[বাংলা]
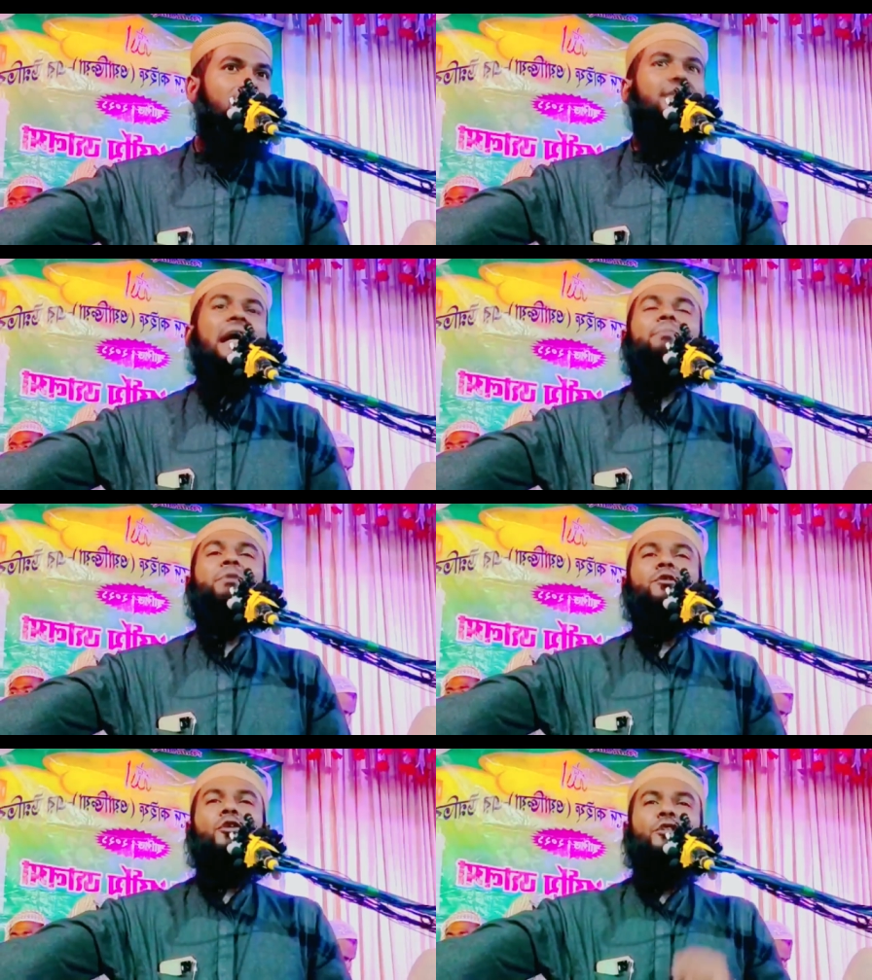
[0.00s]
এটা
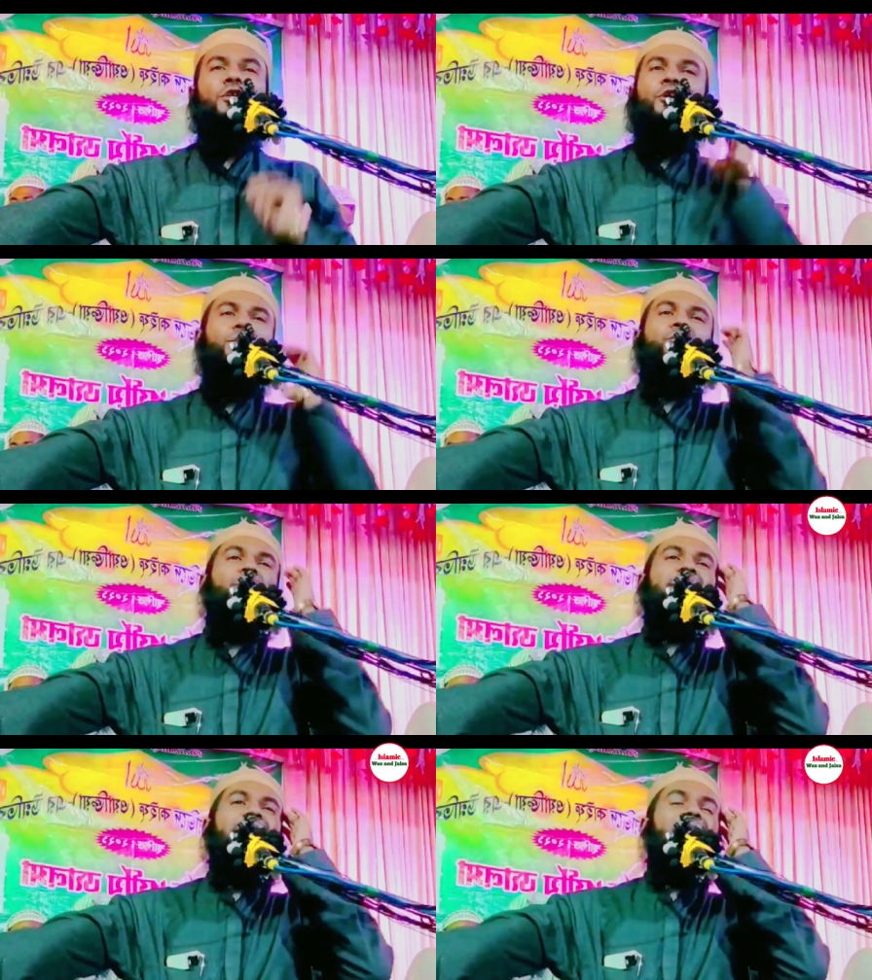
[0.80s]
আপনি কোনোদিন ওই
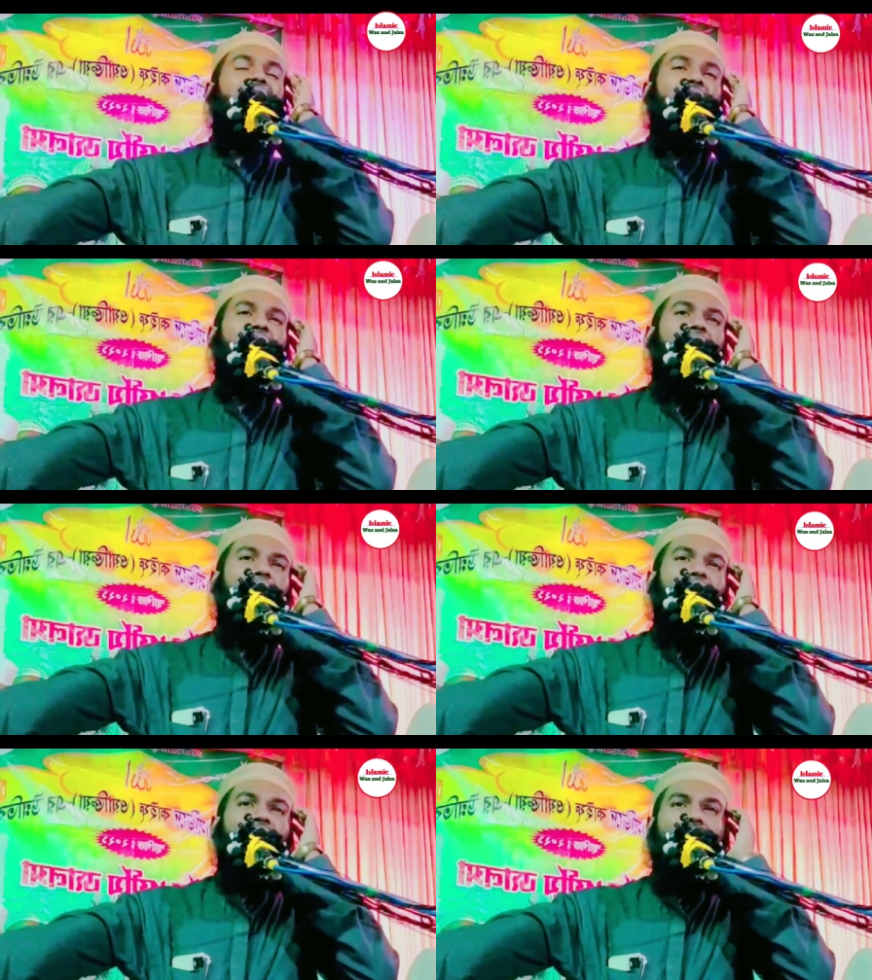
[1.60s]
চোখে দেখেননি বলে
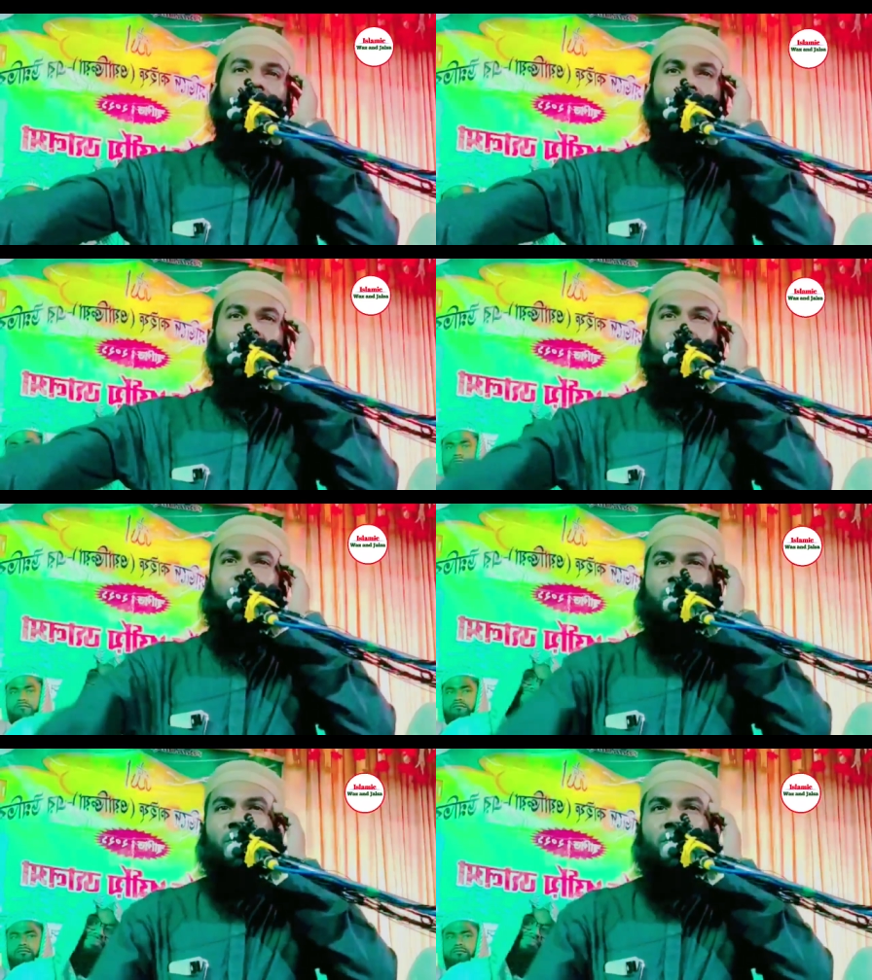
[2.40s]
ভুল ধরা পড়েনি উনি